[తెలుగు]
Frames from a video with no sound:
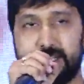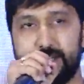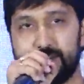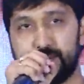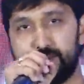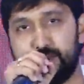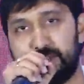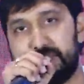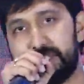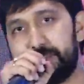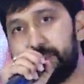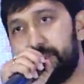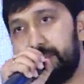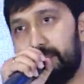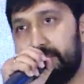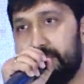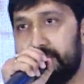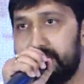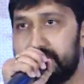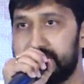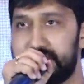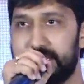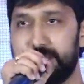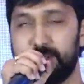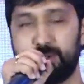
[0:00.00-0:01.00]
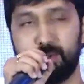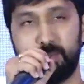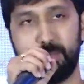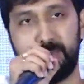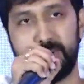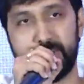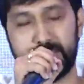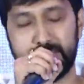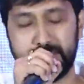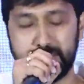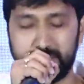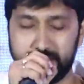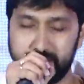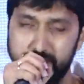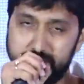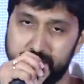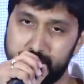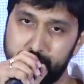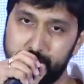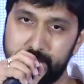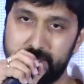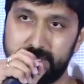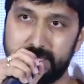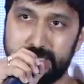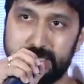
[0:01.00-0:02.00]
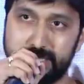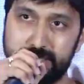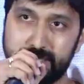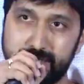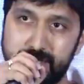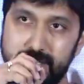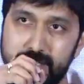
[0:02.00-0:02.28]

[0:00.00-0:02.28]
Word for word: గారు సురేష్ బాబు గారు చేయుతూ మేము అందరం నమ్మింది